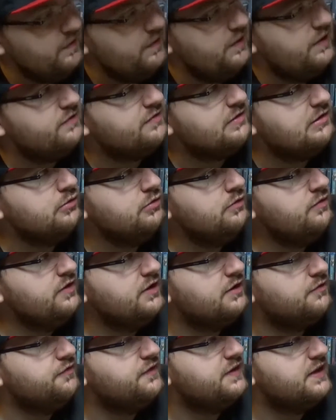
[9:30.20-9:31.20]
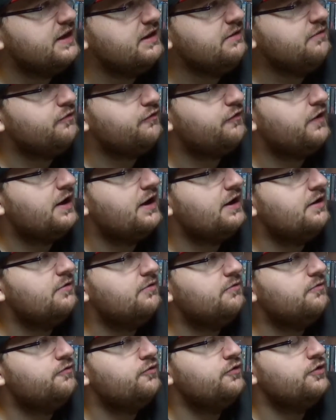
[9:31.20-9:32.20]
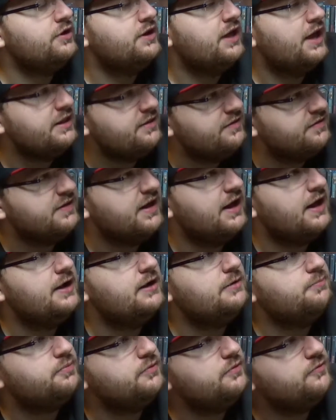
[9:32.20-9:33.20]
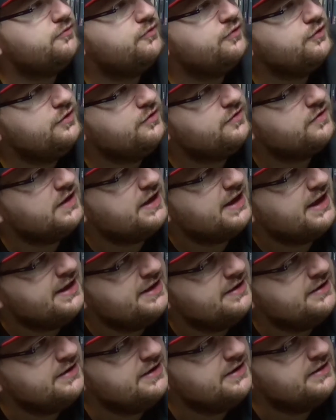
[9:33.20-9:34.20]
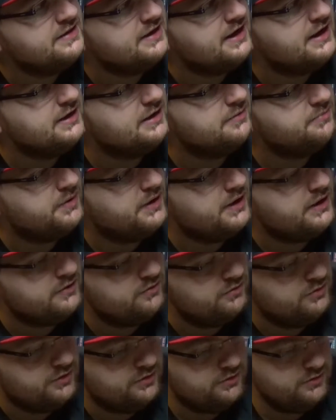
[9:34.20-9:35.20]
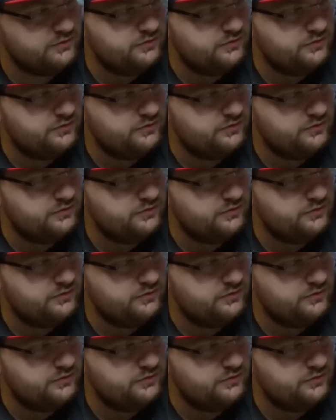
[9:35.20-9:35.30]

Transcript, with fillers: es lohnt sich auf jeden Fall für den Head Sculpt, für diese Hände genial gemacht und dann noch